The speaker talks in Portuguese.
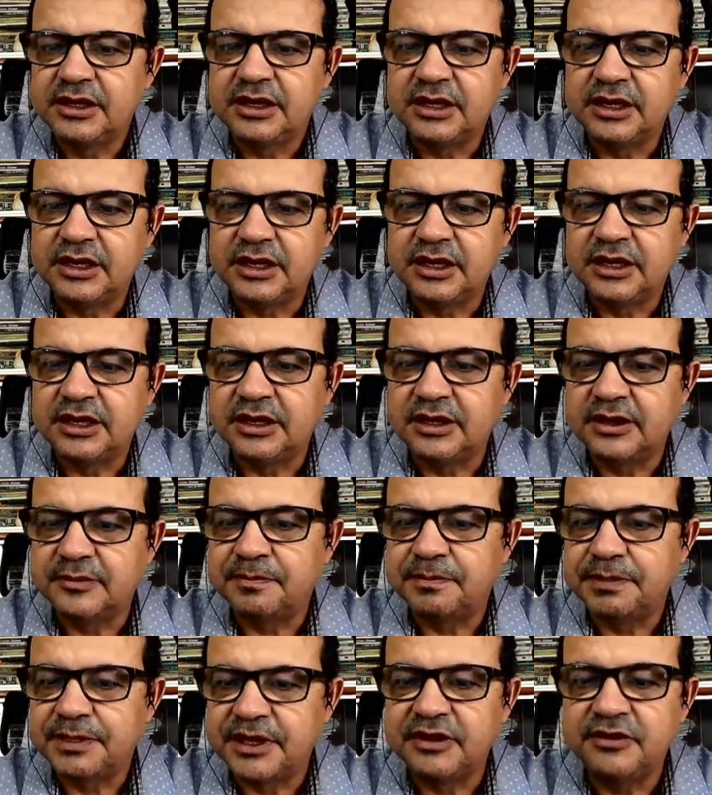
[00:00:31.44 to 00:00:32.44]
é,
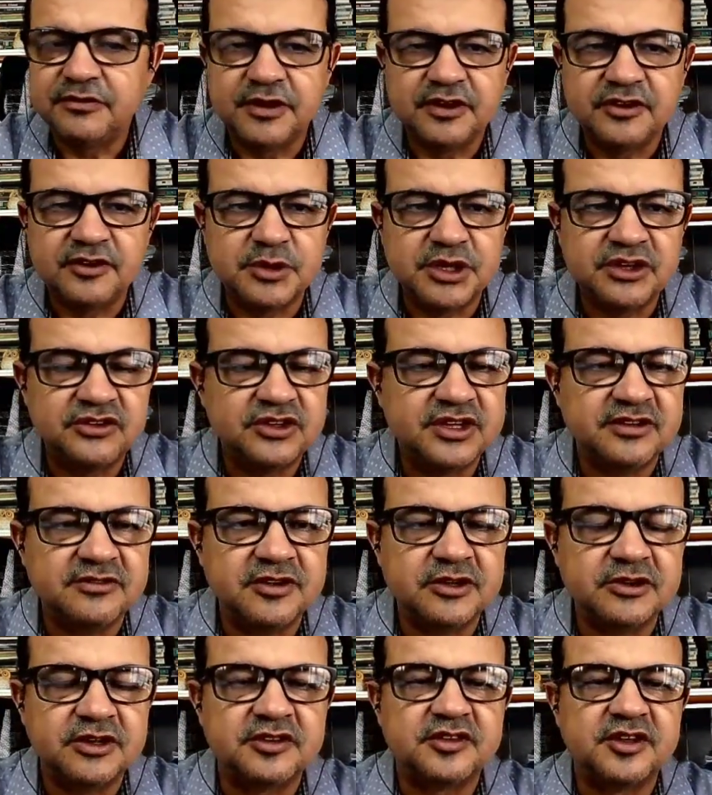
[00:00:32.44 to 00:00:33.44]
infelizmente,
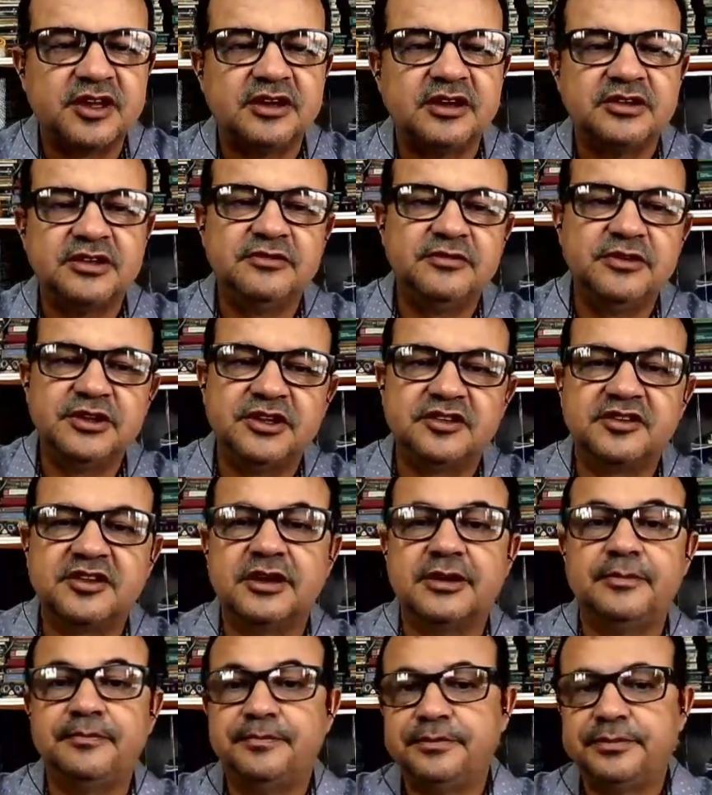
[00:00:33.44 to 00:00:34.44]
devendo essa, devido a
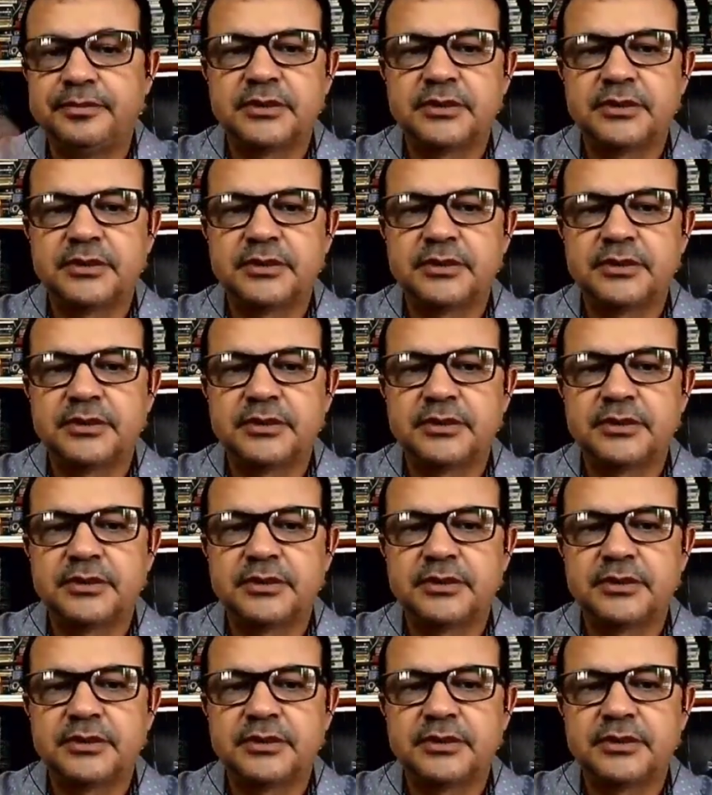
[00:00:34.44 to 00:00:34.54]
essa,